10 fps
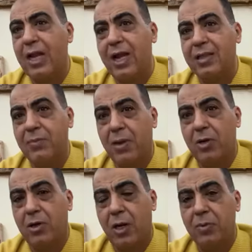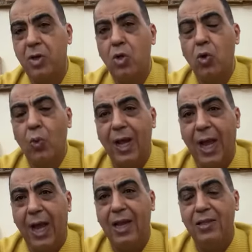اللي قدمها من قبل
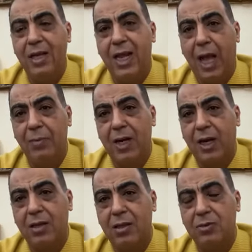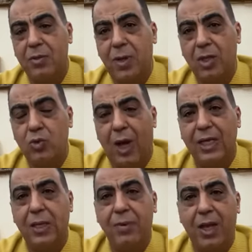واحاله اللاعب للجنه الانضباط
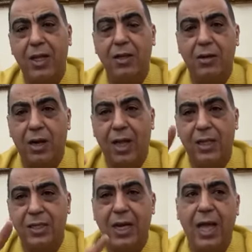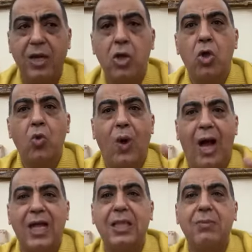وعدم اعلان القرار حتى الان
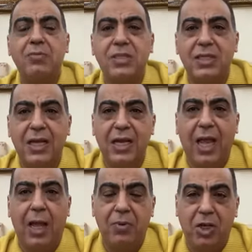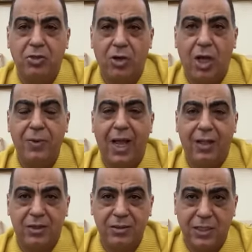وعدم امتثال اللاعب لاحترام
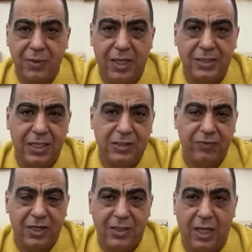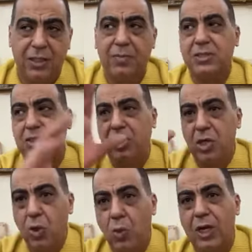لائحه النظام الاساسي في الاتحاد المصري
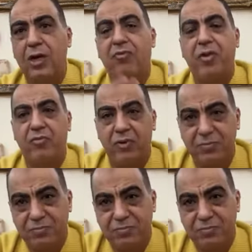وللفيفا